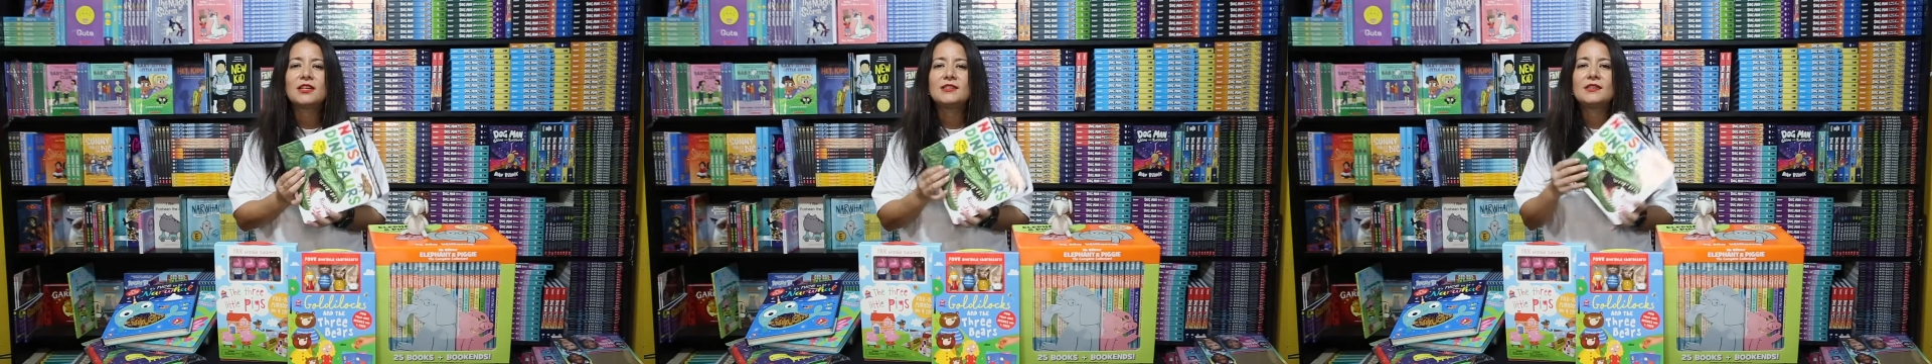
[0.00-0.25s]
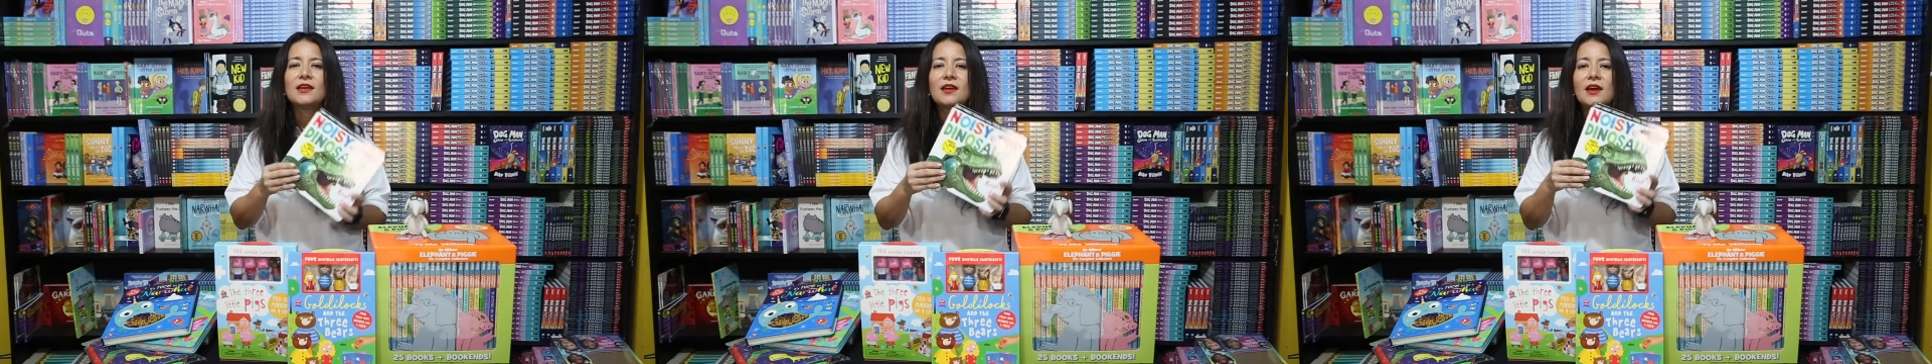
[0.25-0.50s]

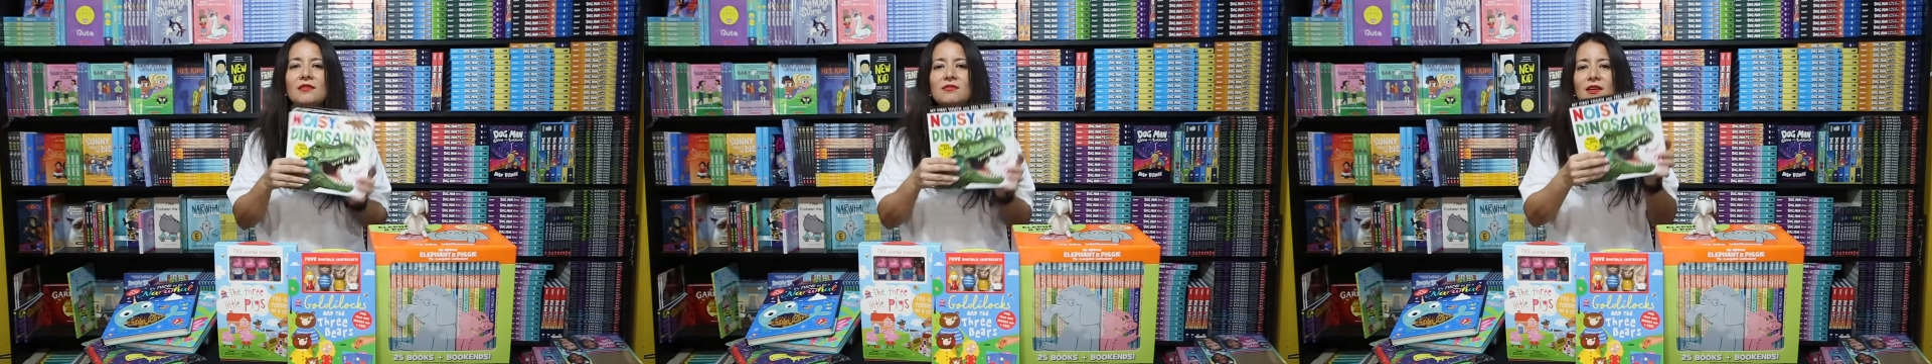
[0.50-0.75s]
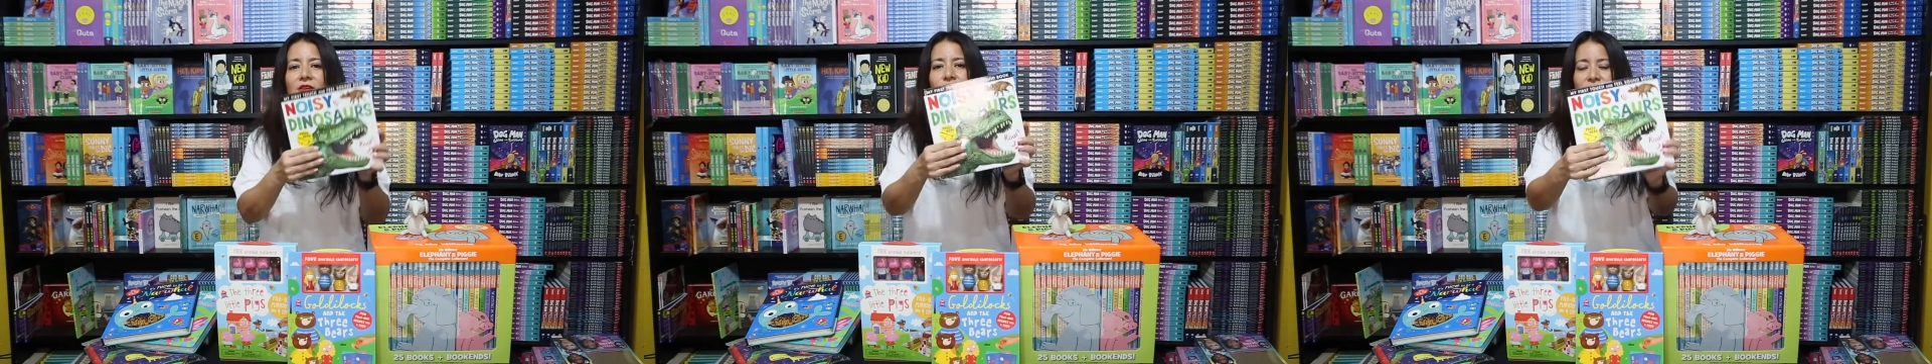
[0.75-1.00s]
les
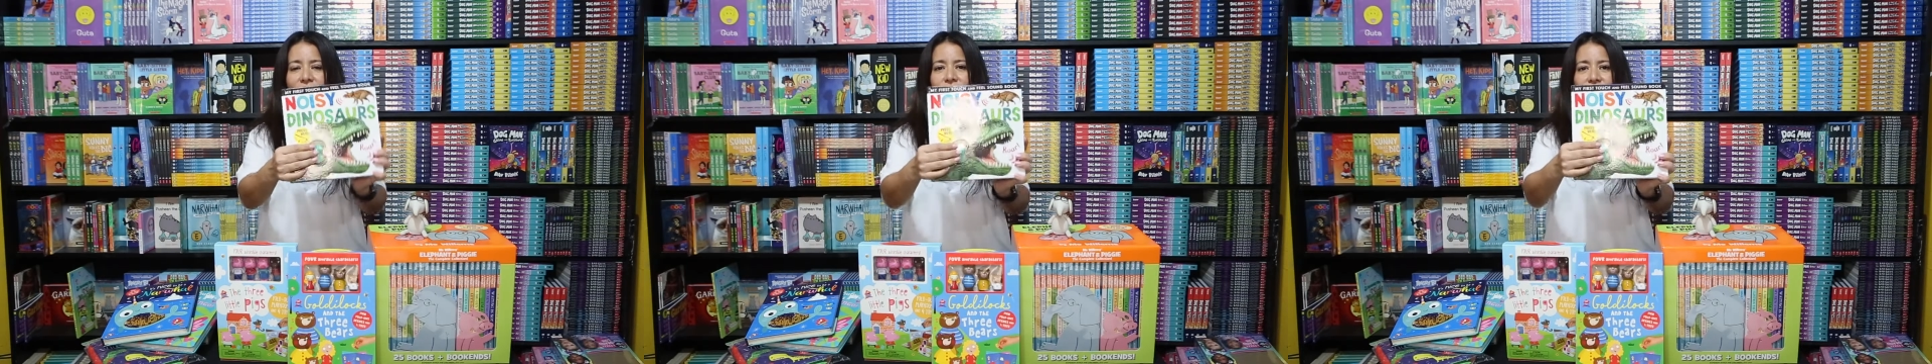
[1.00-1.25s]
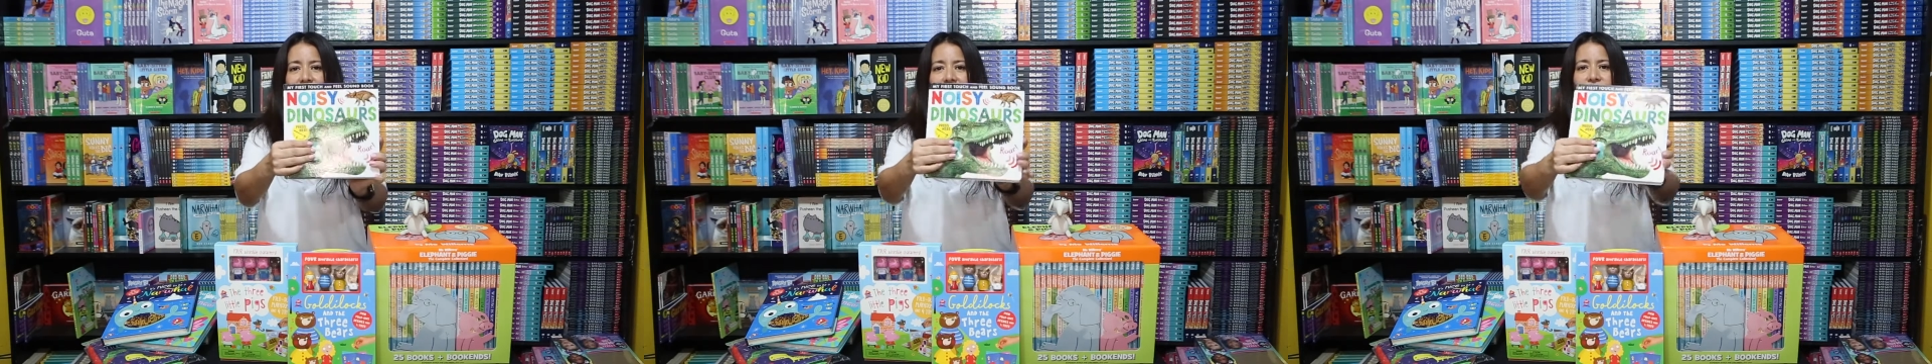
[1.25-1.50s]
encantan los
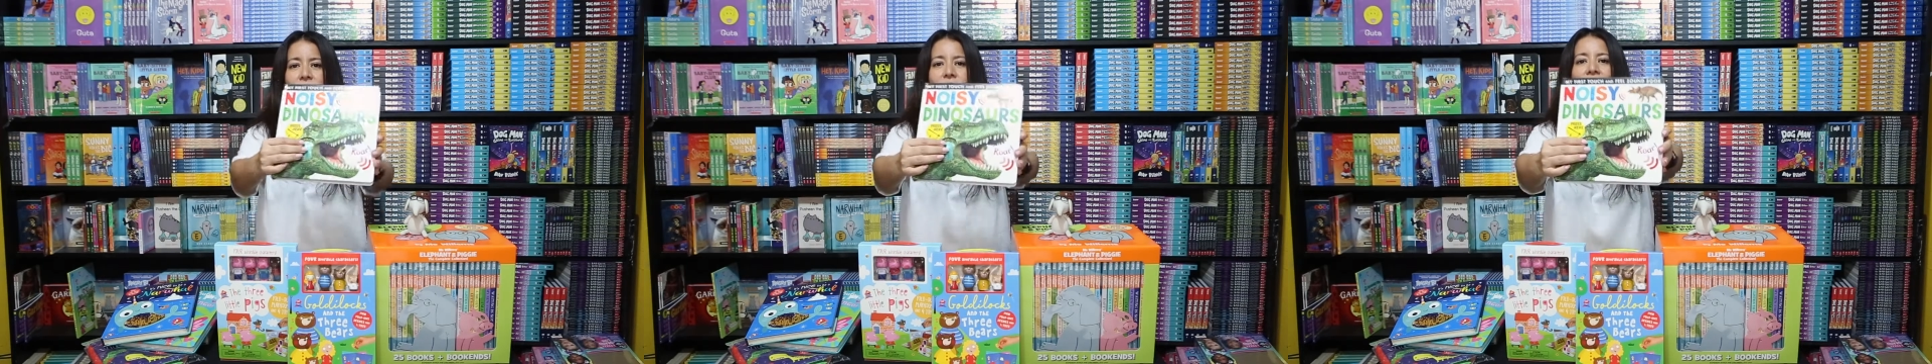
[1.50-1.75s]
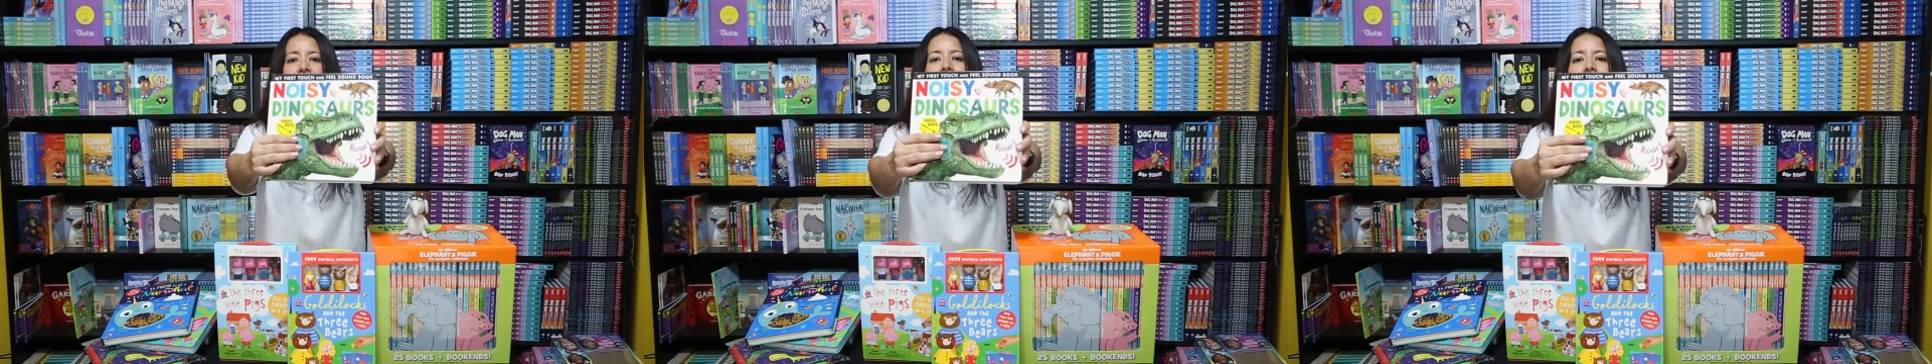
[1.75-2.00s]
dinosaurios,
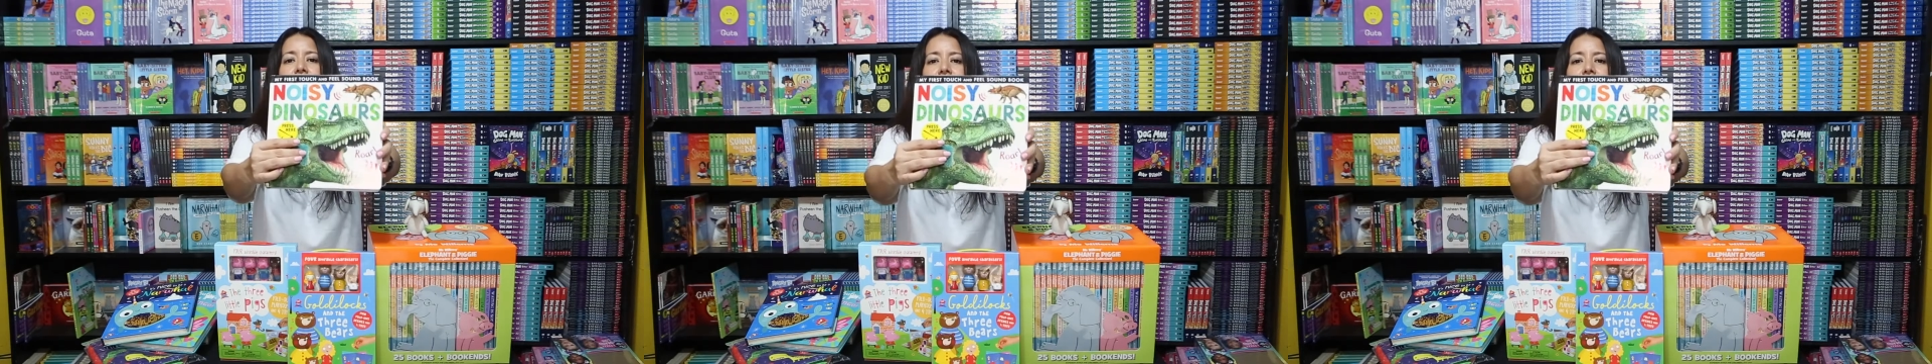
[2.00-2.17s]
miren.